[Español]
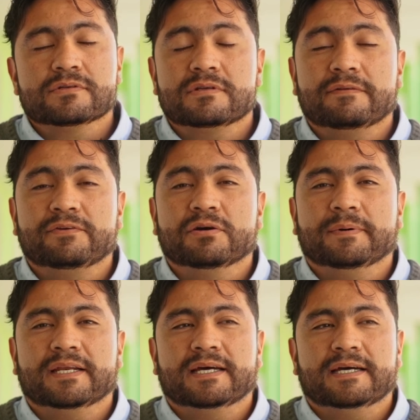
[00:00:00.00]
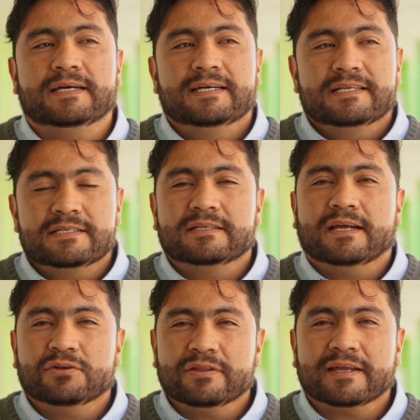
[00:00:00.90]
nos sirvió para
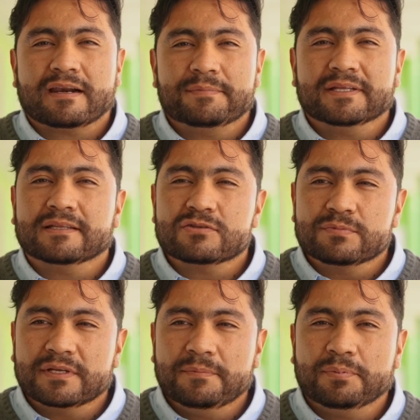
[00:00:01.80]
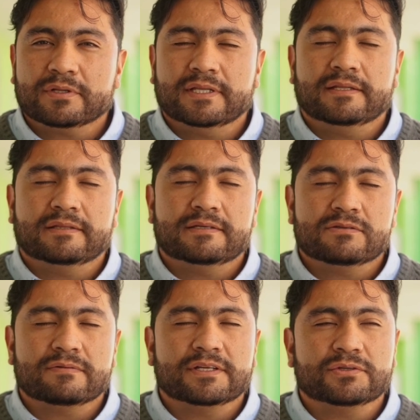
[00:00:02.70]
llenarnos de herramientas súper importantes,
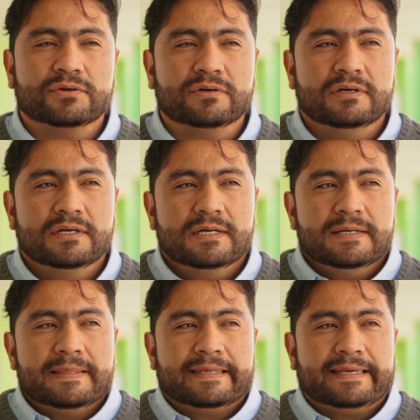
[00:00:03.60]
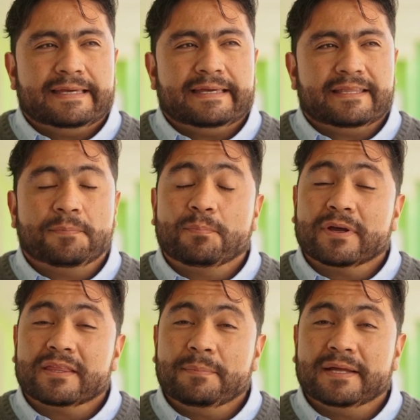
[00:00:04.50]
sobre todo que
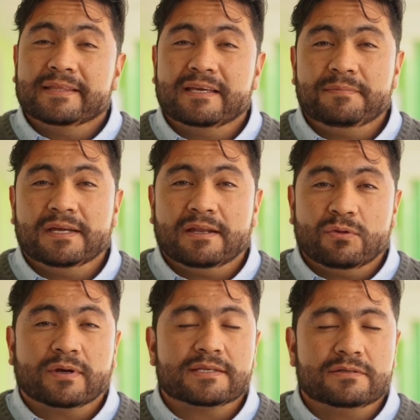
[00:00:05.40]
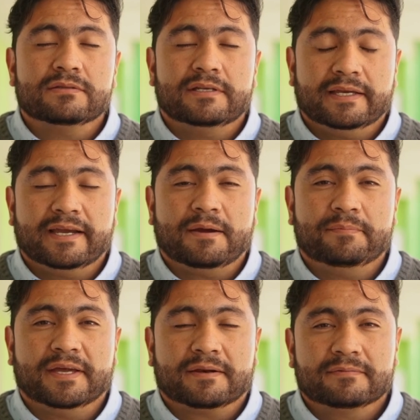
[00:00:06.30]
después de pandemia la educación tiene que
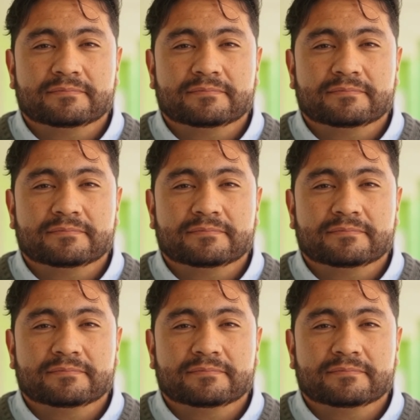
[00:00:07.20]
cambiar.